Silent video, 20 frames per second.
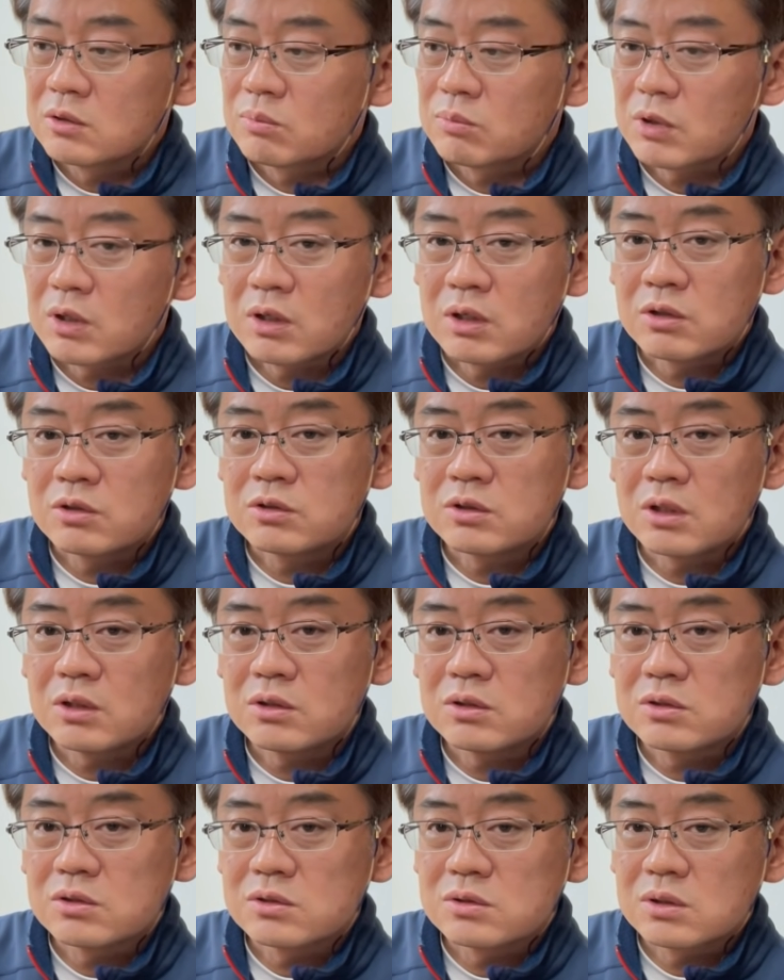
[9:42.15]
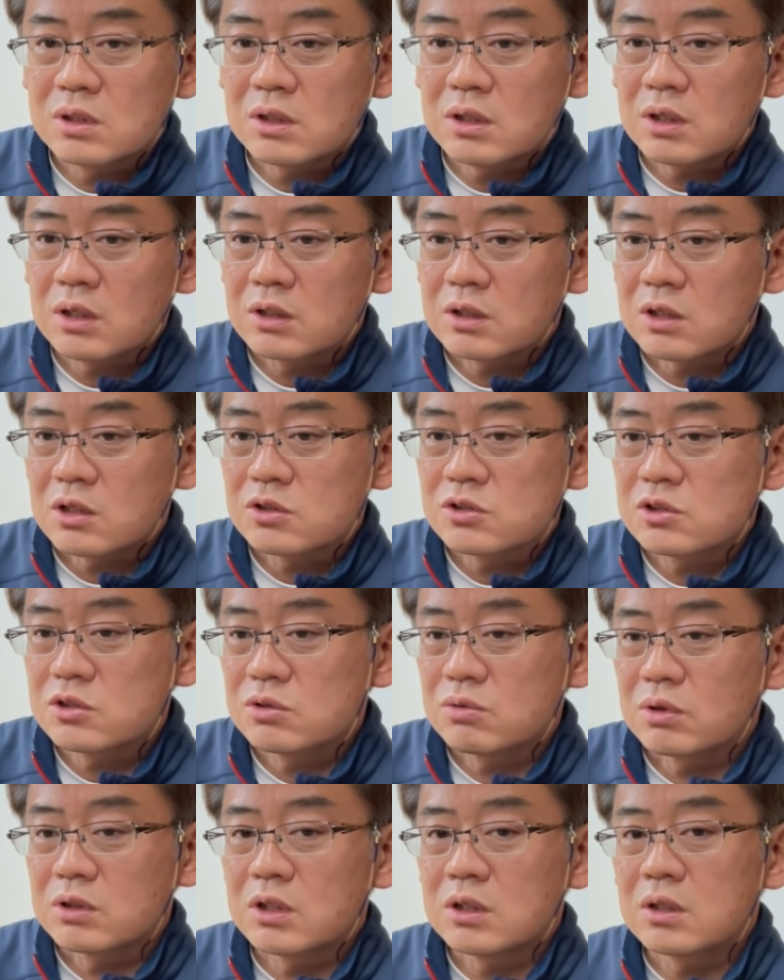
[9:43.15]
まあ、L レンズで新しい
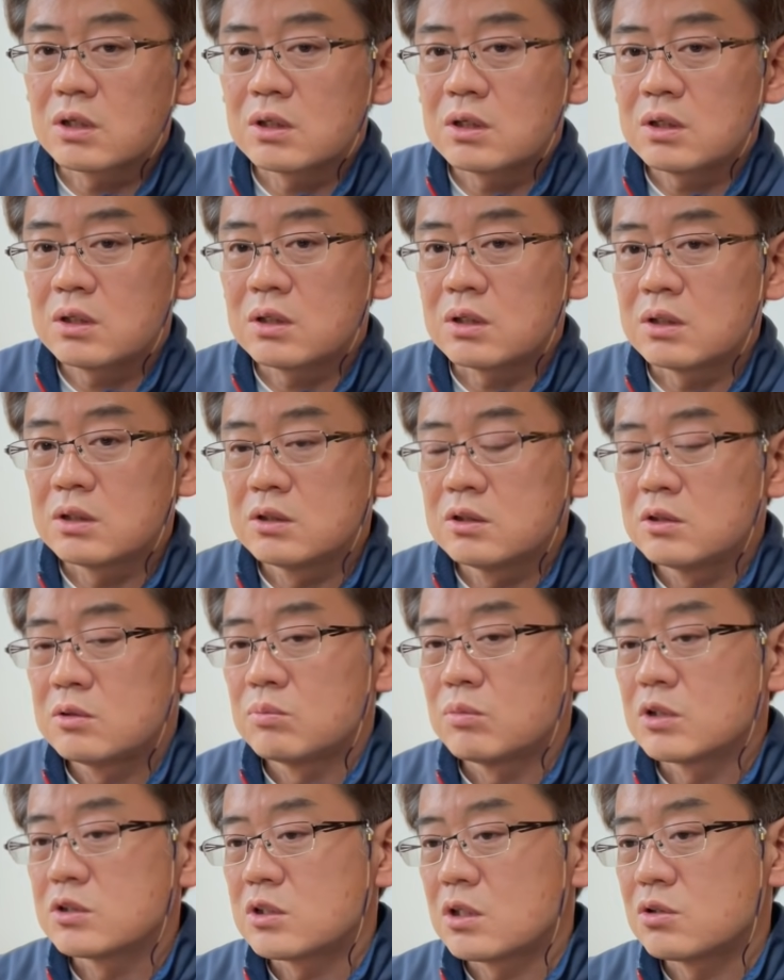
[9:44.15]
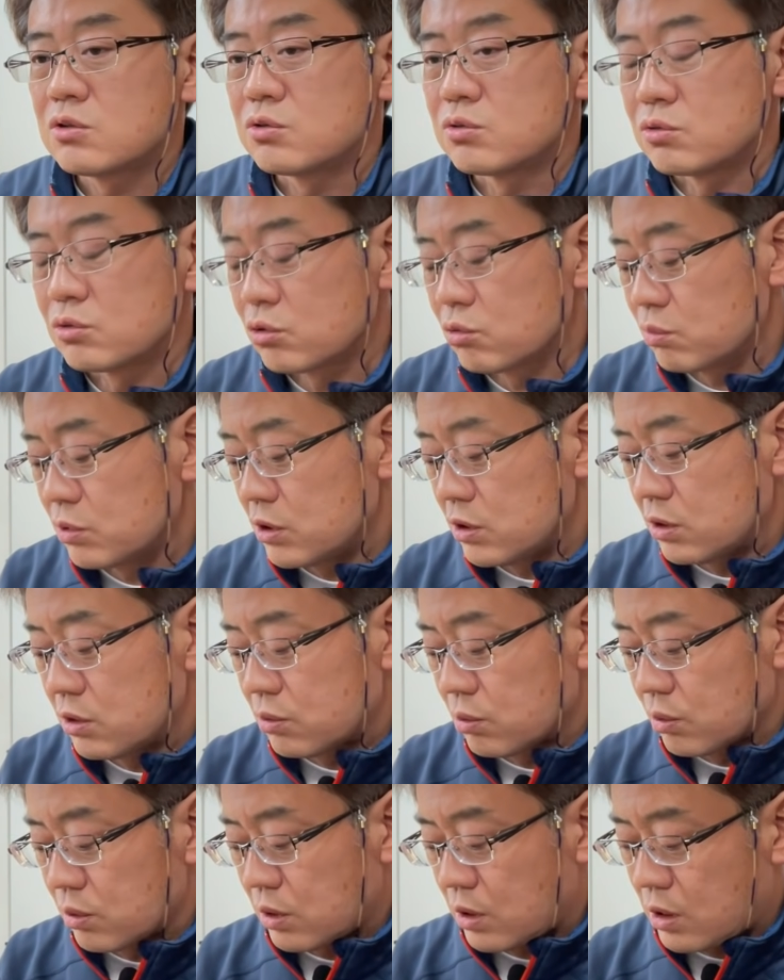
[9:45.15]
のが出たら 35mm
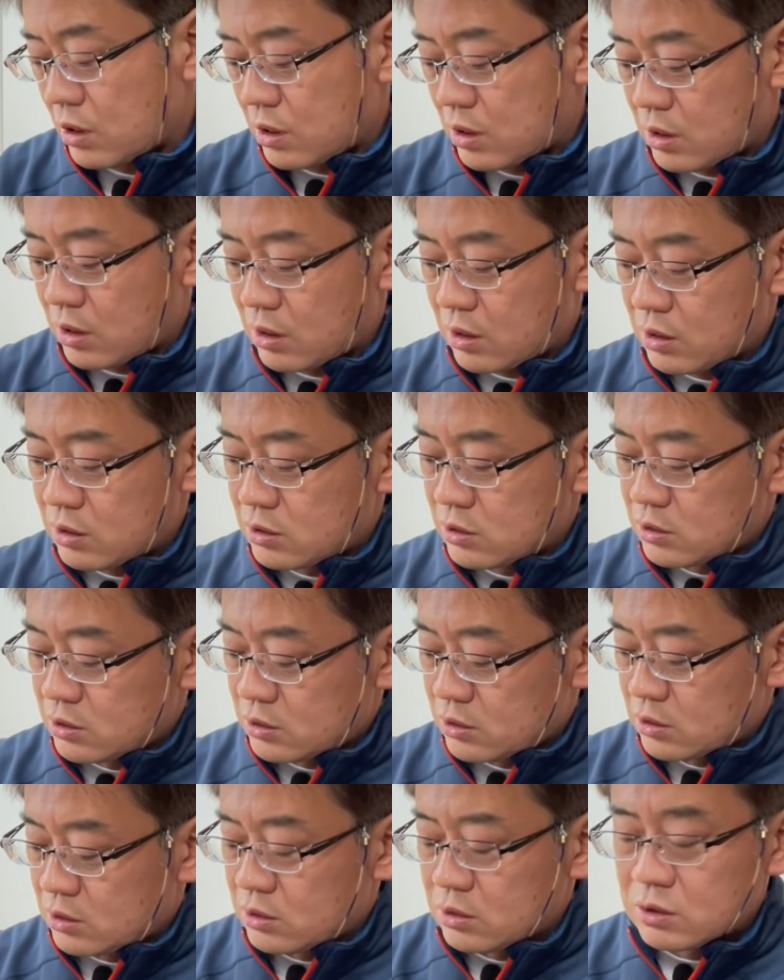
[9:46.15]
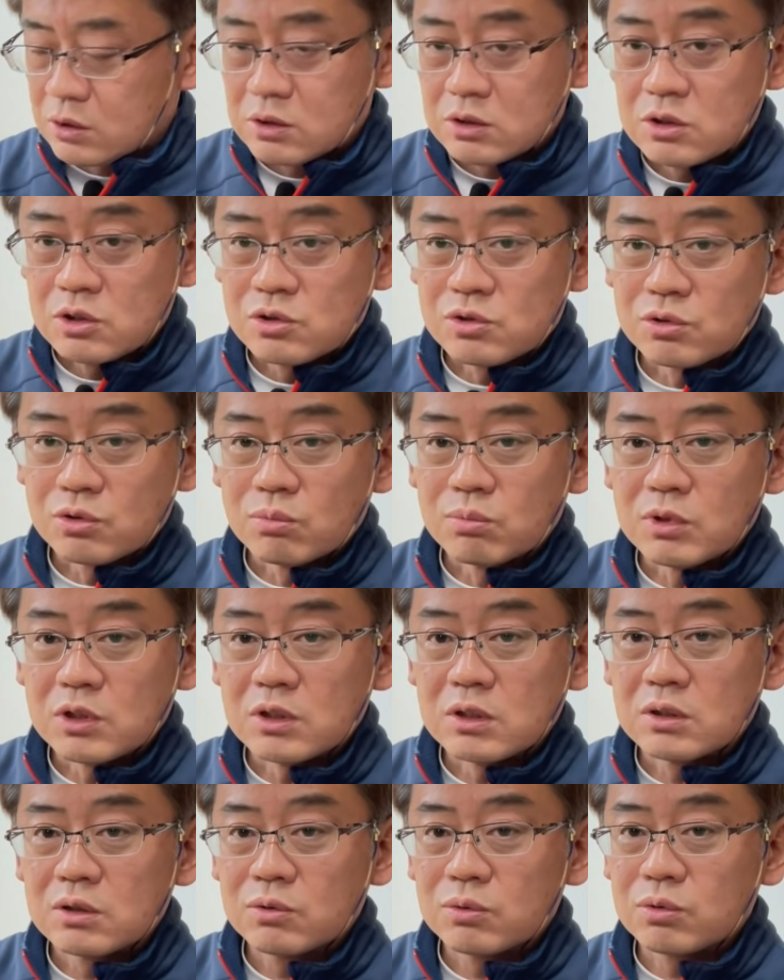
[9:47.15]
とか
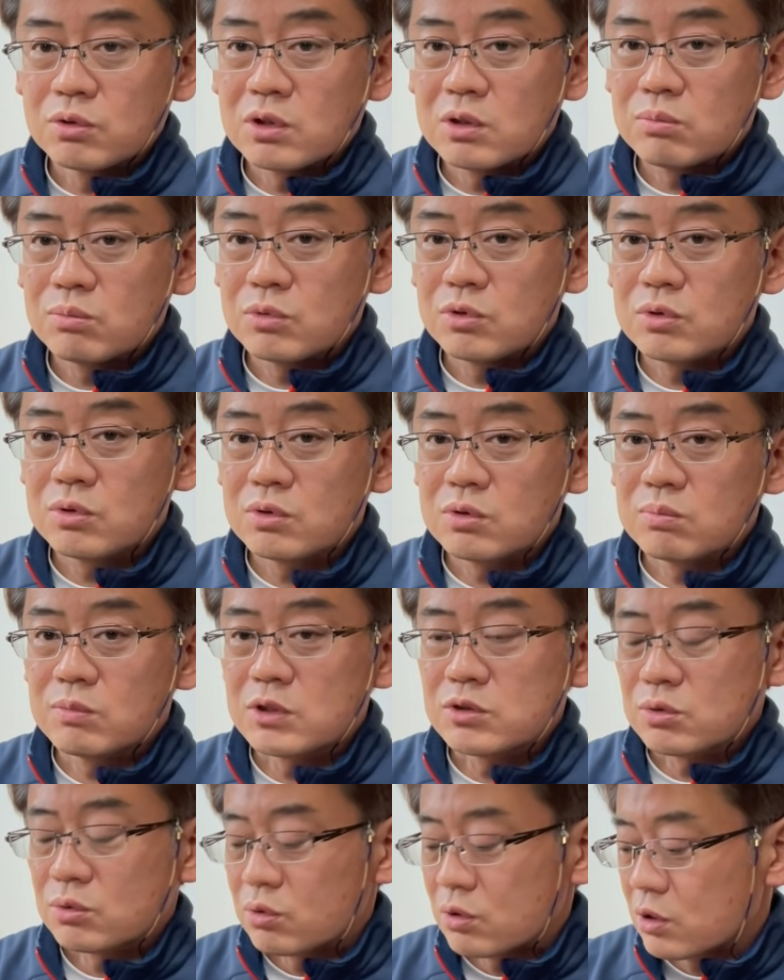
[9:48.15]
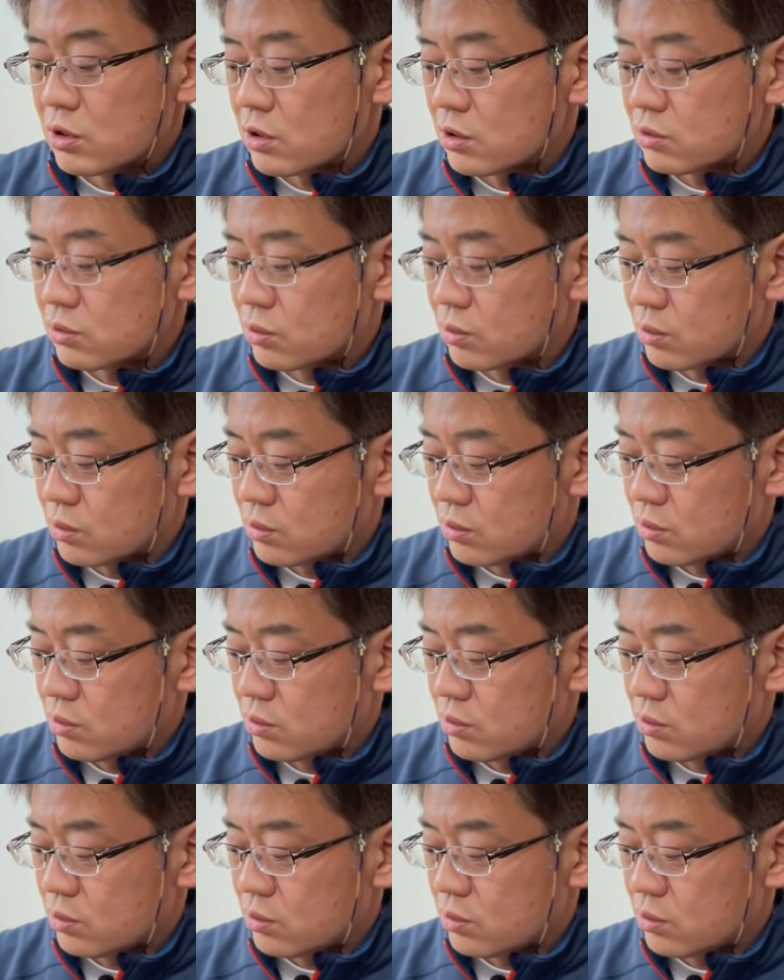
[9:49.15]
24mm この辺もまあ揃えていくと